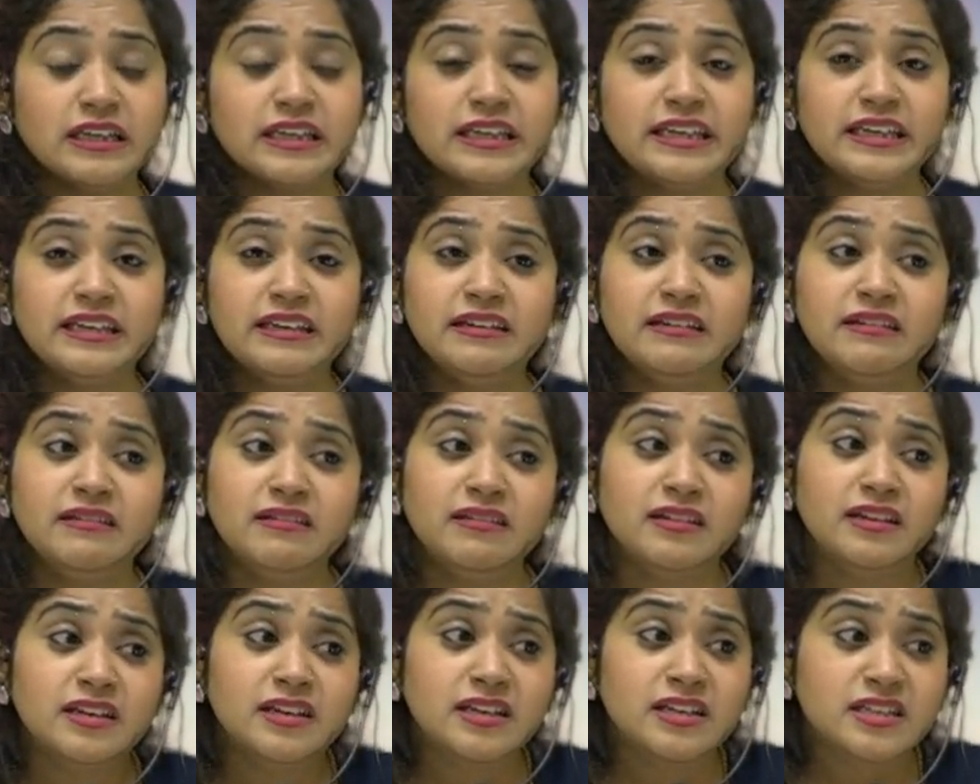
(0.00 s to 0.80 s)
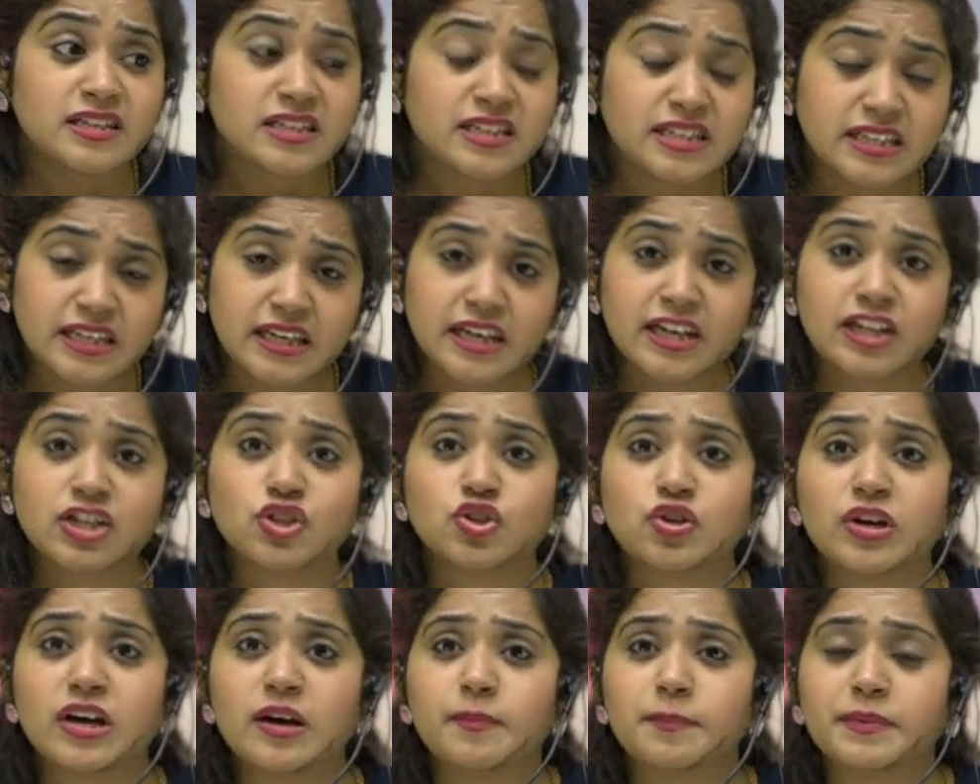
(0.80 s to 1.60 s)
कि सीए
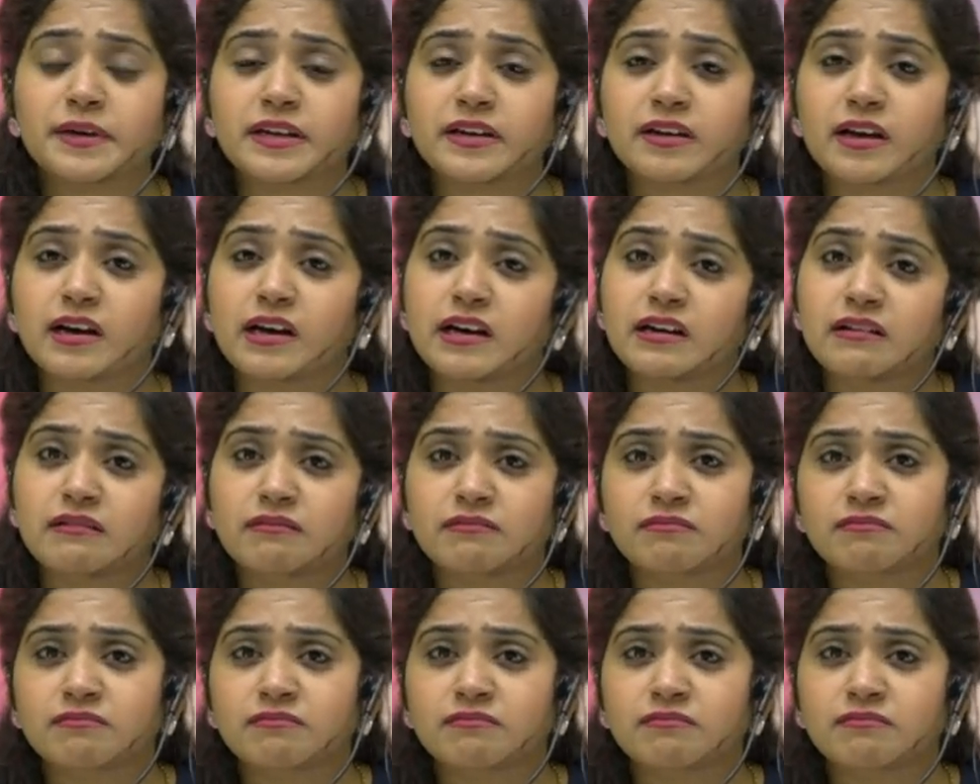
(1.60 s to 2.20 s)
जो है अपन का